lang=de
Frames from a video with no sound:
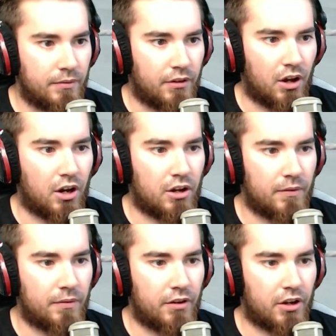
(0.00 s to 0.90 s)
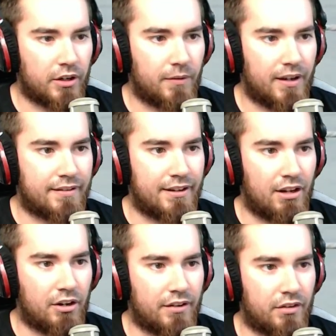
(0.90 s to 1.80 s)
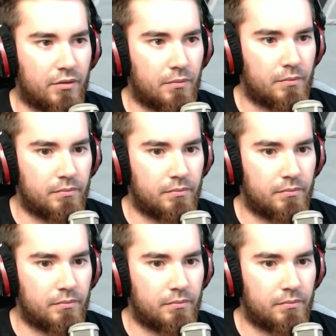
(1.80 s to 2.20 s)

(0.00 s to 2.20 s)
Doch. Doch, ich weiß genau, dass das...